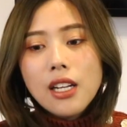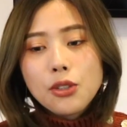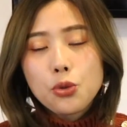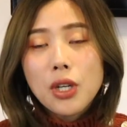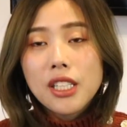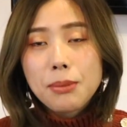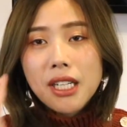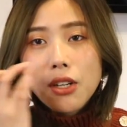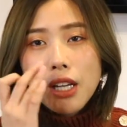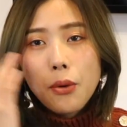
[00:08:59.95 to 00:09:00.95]
你坐在那边，
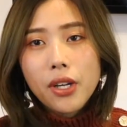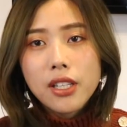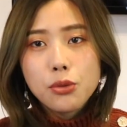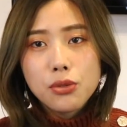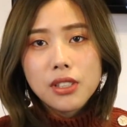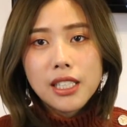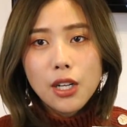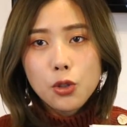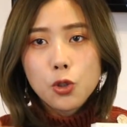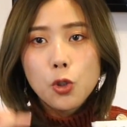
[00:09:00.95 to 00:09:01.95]
然后他会根据你的
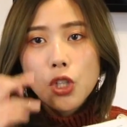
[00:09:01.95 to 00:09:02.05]
要求，